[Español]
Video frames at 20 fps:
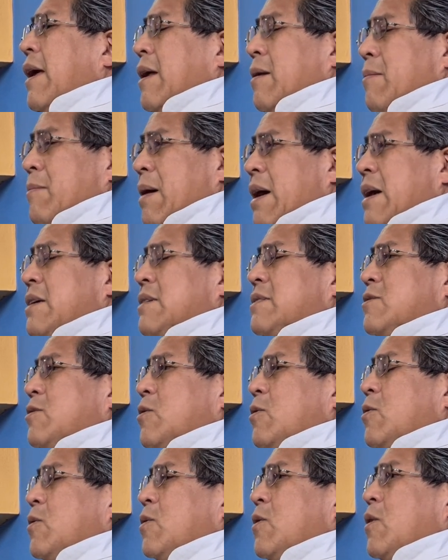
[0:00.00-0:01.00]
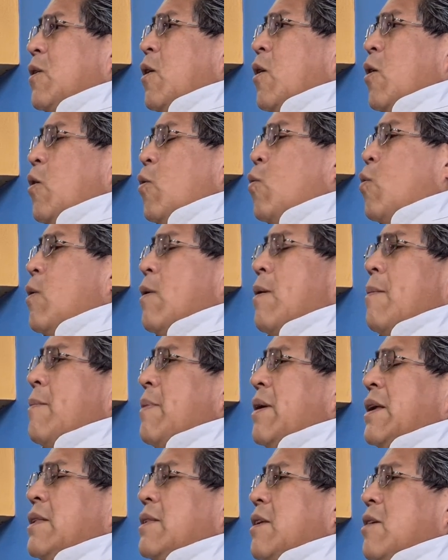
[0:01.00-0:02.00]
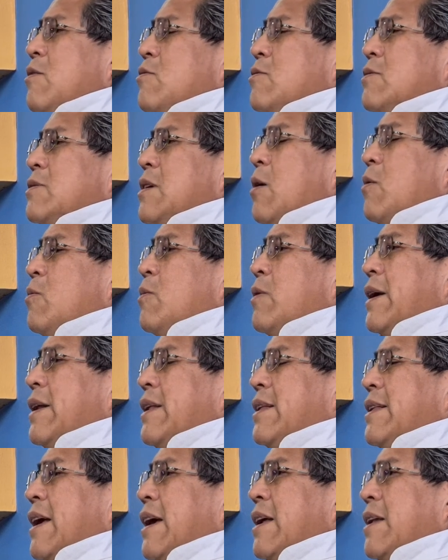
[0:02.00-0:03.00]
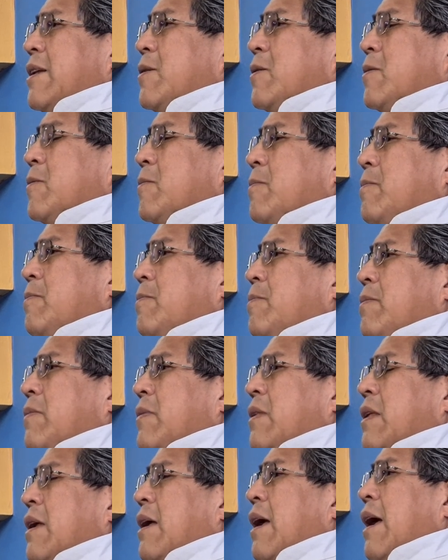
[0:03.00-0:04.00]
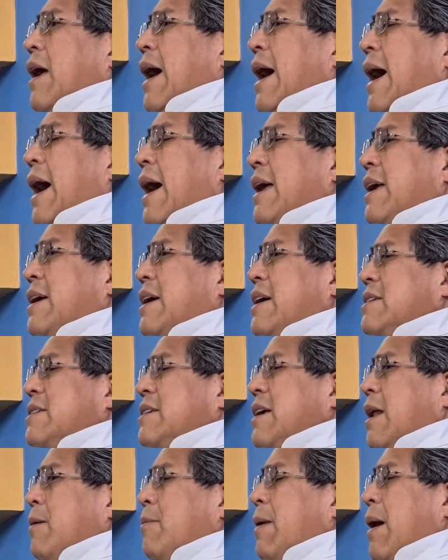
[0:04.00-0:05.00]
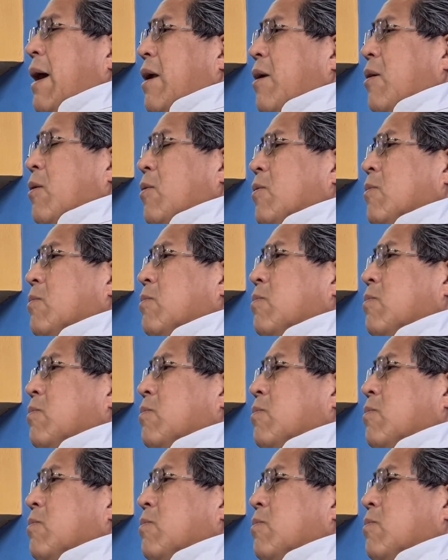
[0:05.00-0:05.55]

El maestro nuevamente nos da un criterio. Hay que salvarlo.